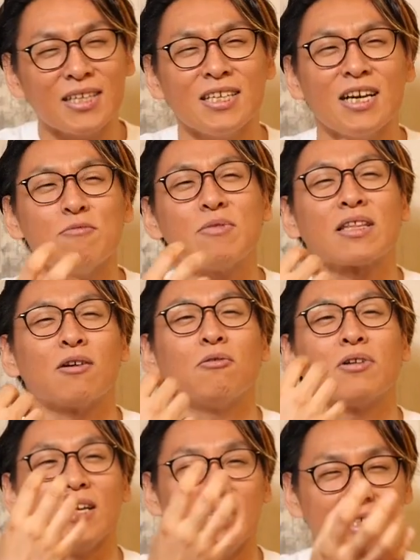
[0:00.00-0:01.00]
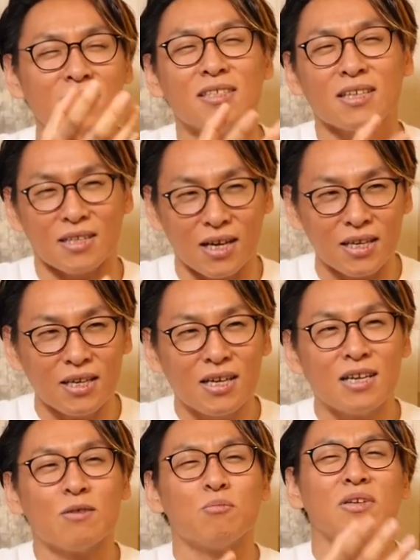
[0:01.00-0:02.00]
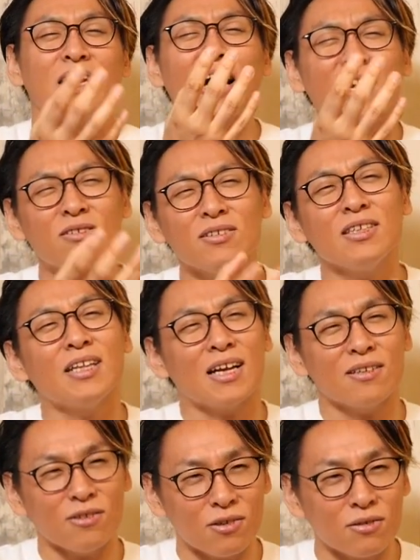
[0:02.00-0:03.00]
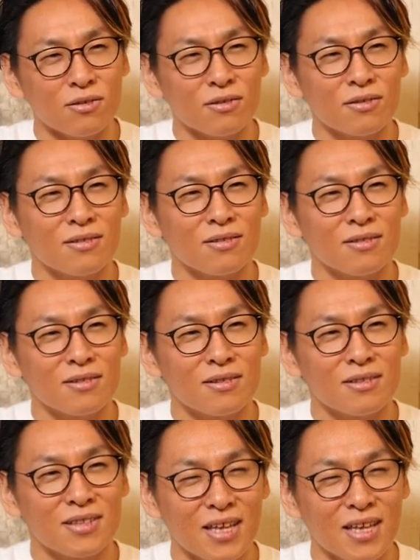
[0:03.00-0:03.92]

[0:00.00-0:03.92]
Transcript: い、諦めた方がいいんじゃない、はい、楽になるよっ